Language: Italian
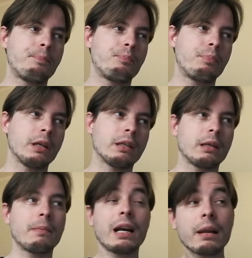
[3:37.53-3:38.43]
Perché
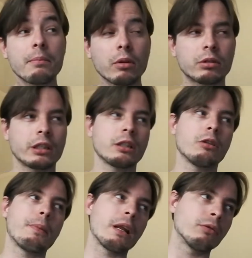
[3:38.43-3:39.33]
magari molti, essendo
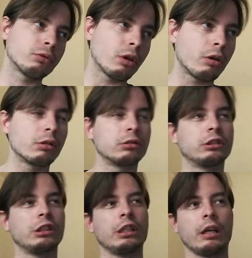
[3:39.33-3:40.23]

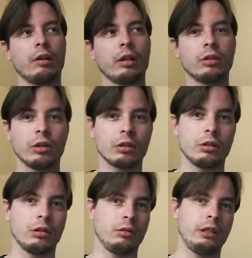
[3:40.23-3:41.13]
paleontologi o
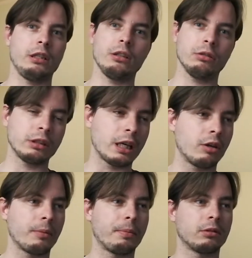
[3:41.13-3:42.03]
adorano i
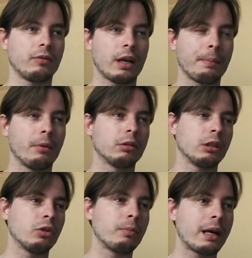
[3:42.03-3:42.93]
dinosauri, posso fare molte
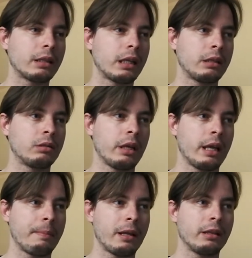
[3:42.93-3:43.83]
domande
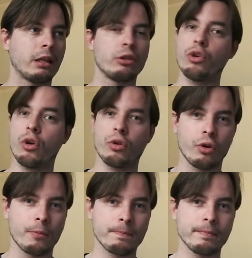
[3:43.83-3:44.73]
eh, mentre
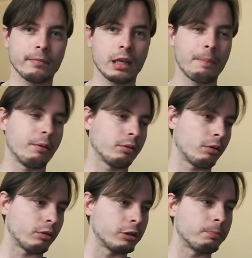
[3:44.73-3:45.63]
gioco e
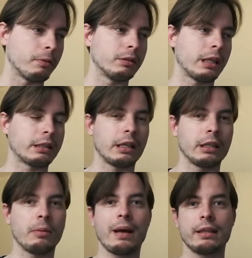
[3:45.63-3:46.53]
potrò rispondere a tali
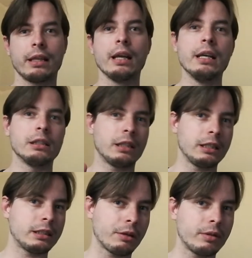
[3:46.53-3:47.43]
domande.
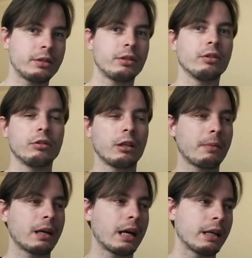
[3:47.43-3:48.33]
Stessa questione
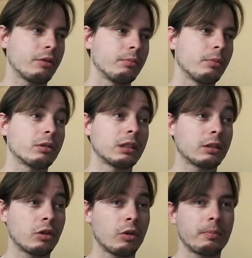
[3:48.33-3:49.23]
magari con Mortal
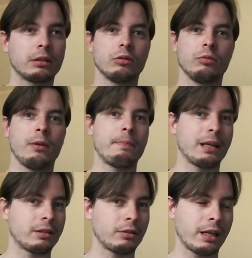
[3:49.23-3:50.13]
Kombat, con i
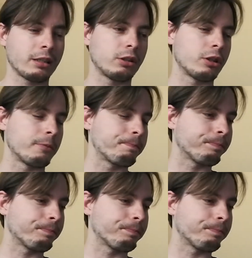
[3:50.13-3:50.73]
personaggi